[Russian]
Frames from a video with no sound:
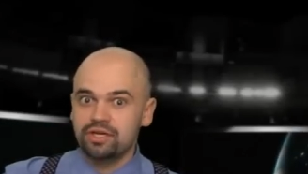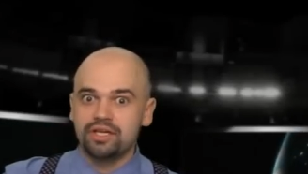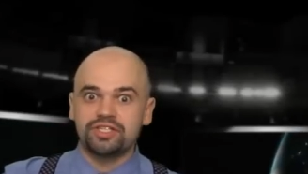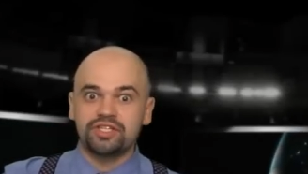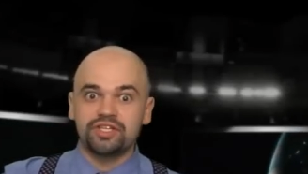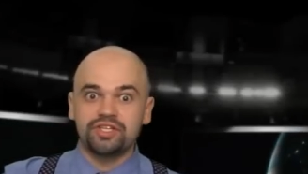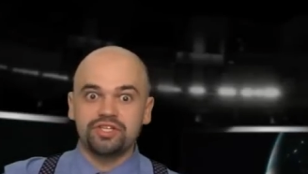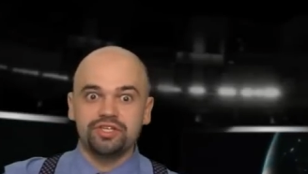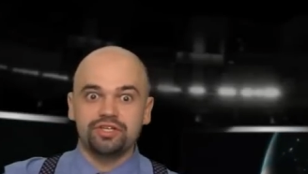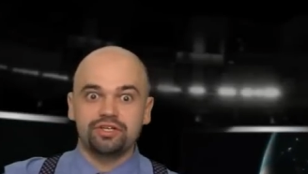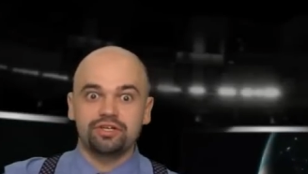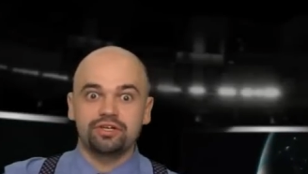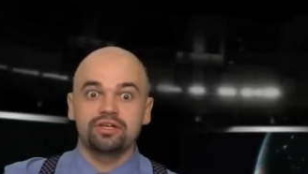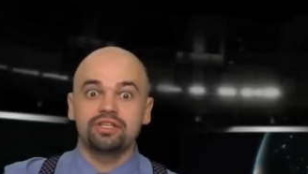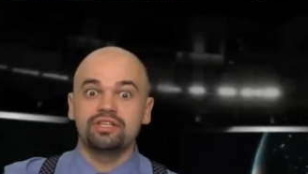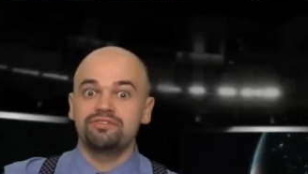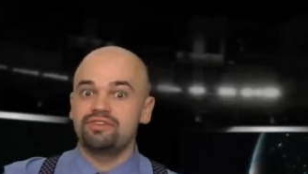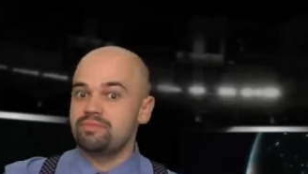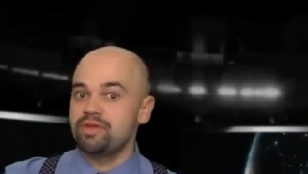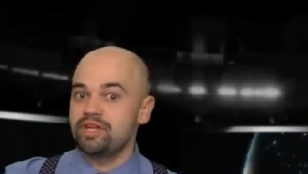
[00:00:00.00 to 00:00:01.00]
Среди них
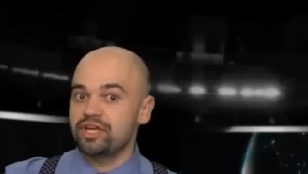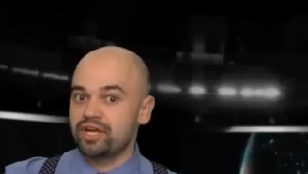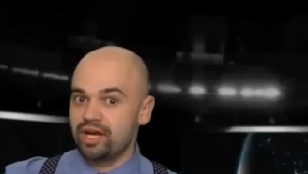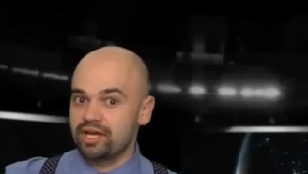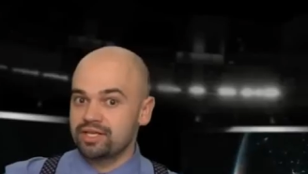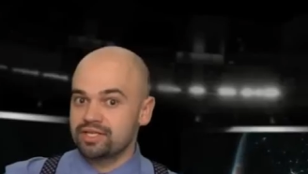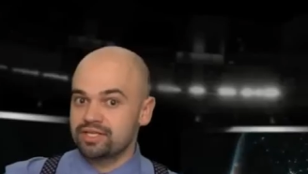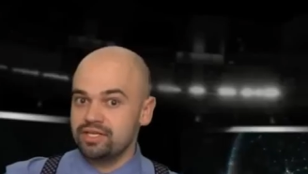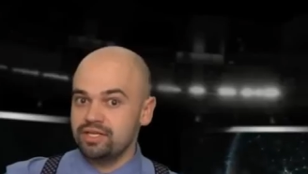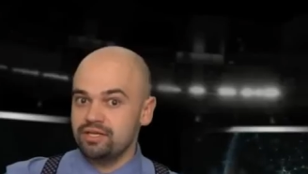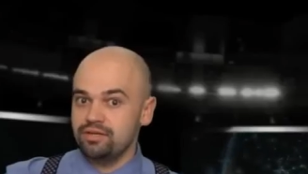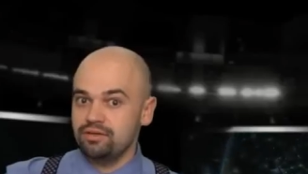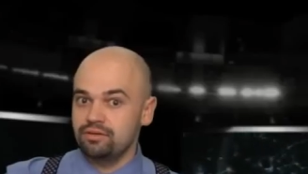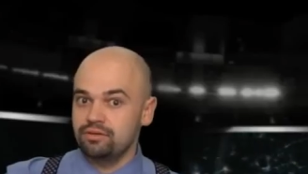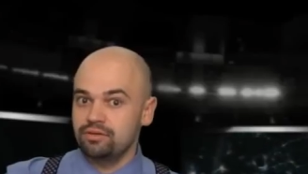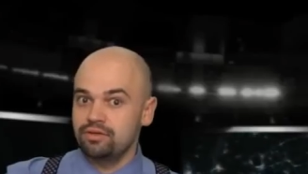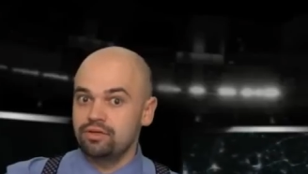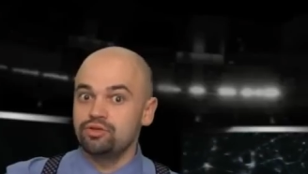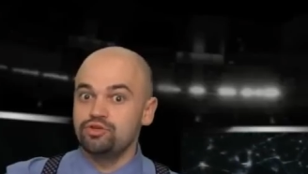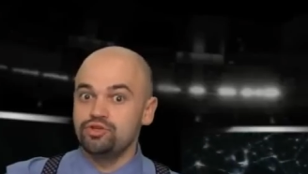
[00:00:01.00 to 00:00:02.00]
две американские,
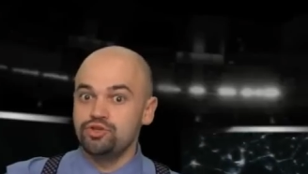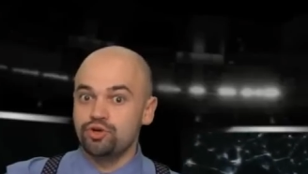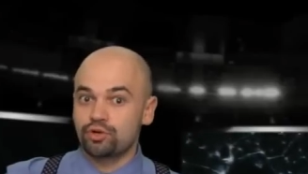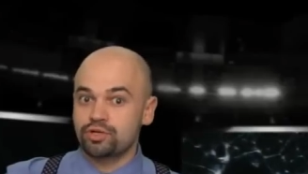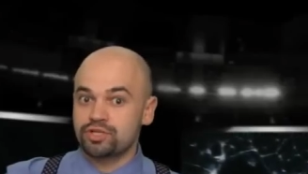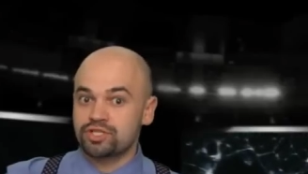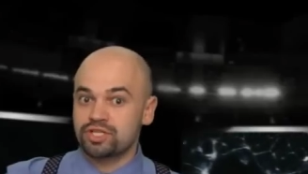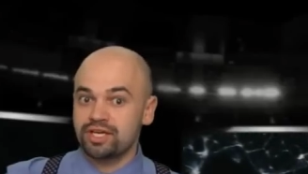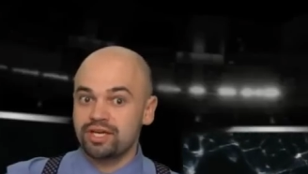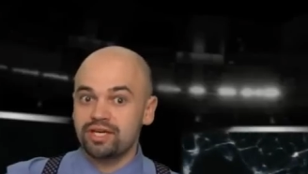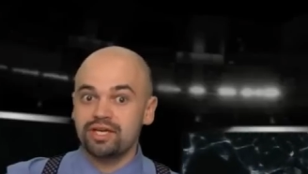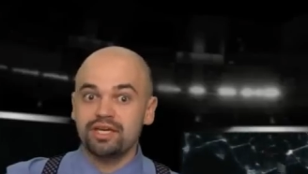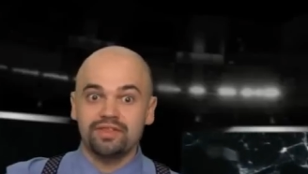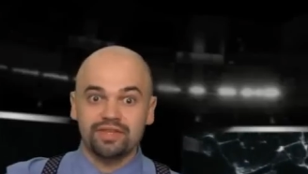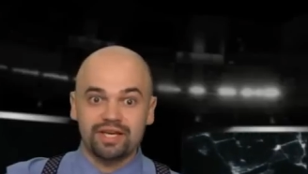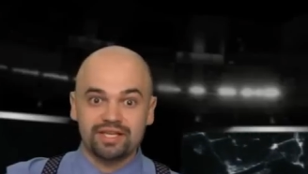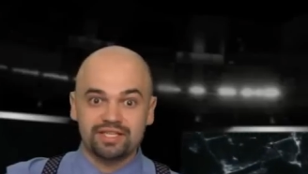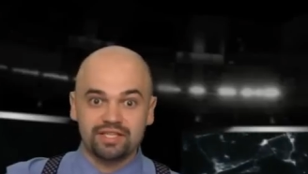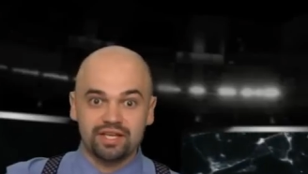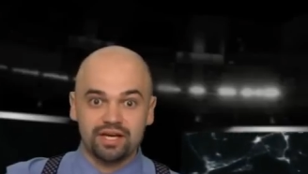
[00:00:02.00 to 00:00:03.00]
Нью-Йоркская и
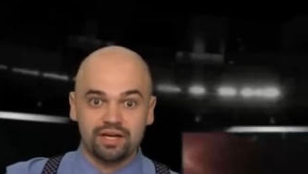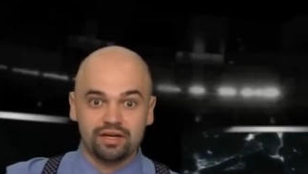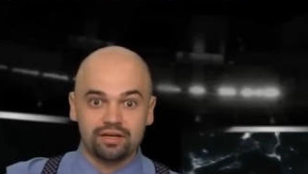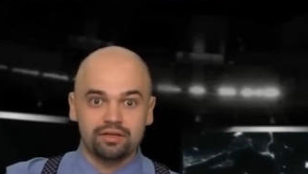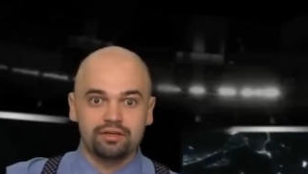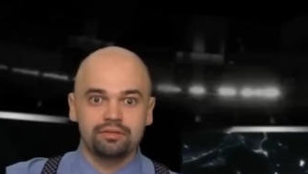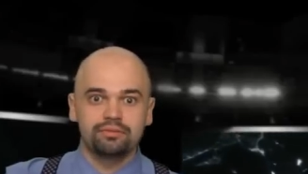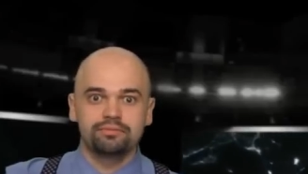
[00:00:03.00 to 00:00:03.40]
NASDAQ,